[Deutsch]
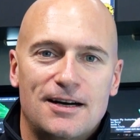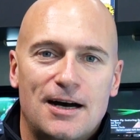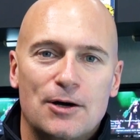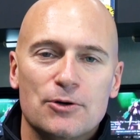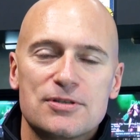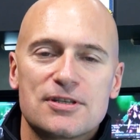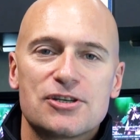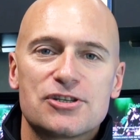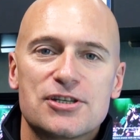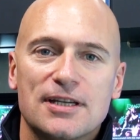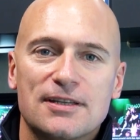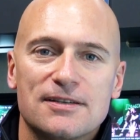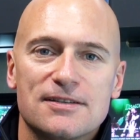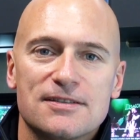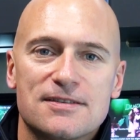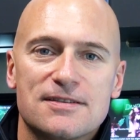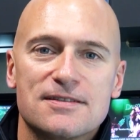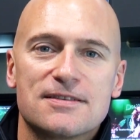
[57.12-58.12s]
Ausgestattet
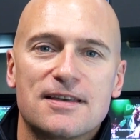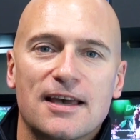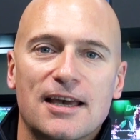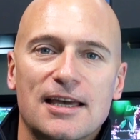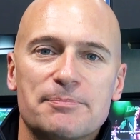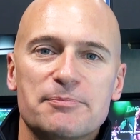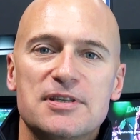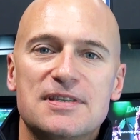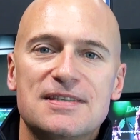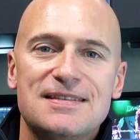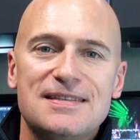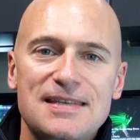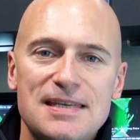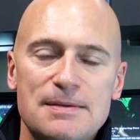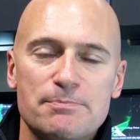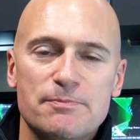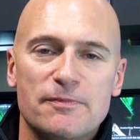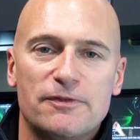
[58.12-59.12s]
ist das Gerät mit
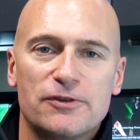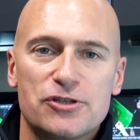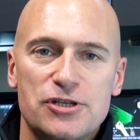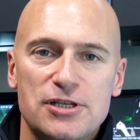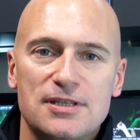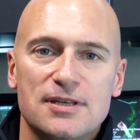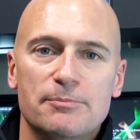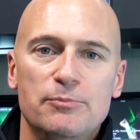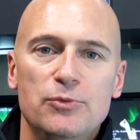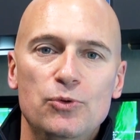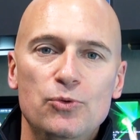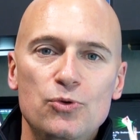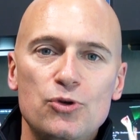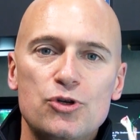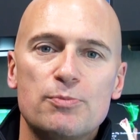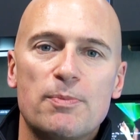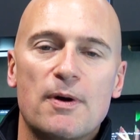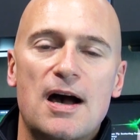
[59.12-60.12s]
sieben verschiedenen
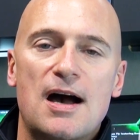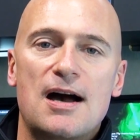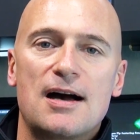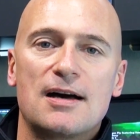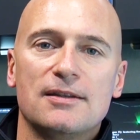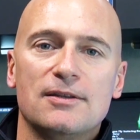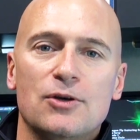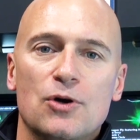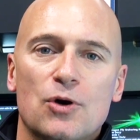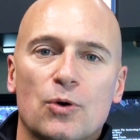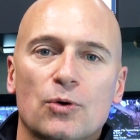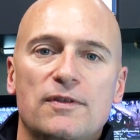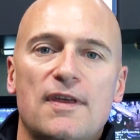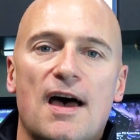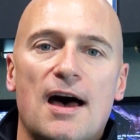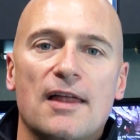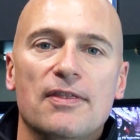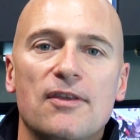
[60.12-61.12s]
Menüsprachen,
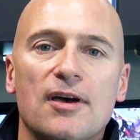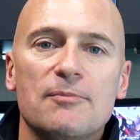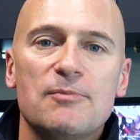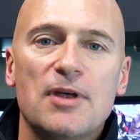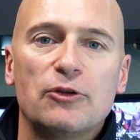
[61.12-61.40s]
unter anderem